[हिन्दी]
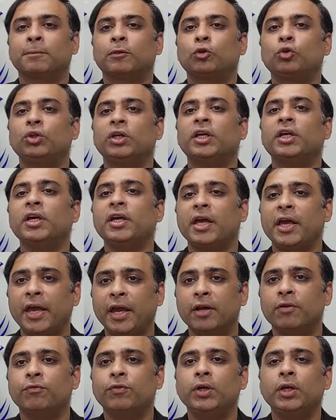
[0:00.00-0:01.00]
तो देखिए
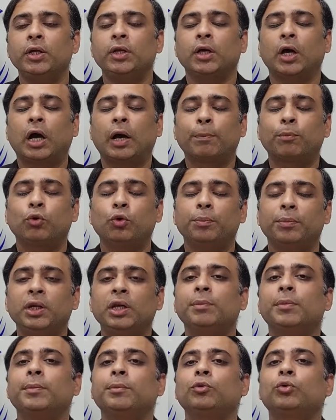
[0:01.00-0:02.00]
एनअली आपको
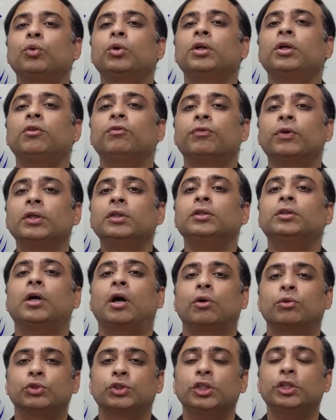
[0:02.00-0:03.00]
मिनिमम
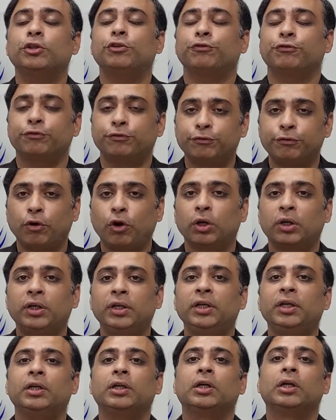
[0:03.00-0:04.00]

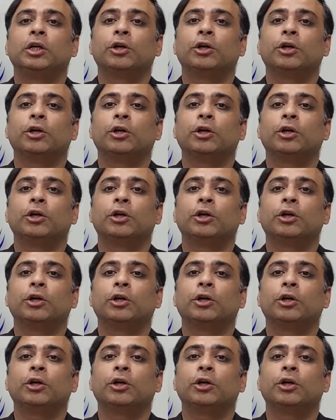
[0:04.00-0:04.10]
21,040